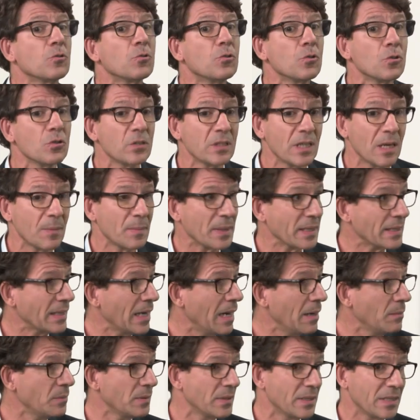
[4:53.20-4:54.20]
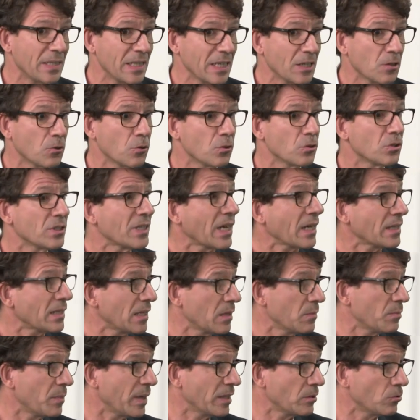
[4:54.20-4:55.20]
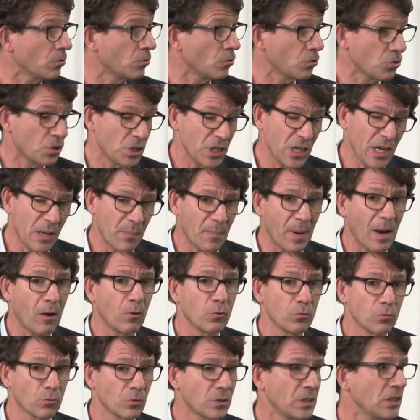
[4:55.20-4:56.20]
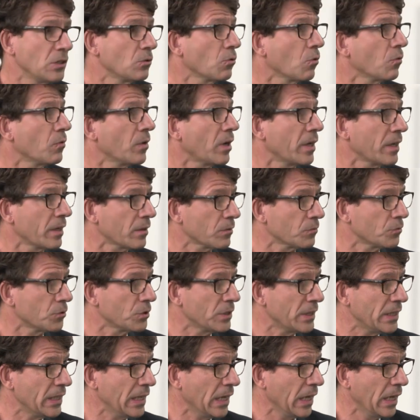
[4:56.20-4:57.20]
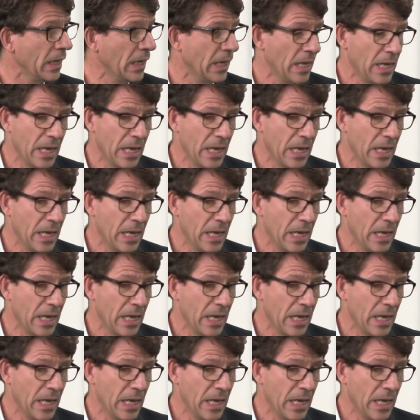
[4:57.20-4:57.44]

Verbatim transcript: deuxième étape, c'est que certaines pathologies, les parodontites, on va y revenir,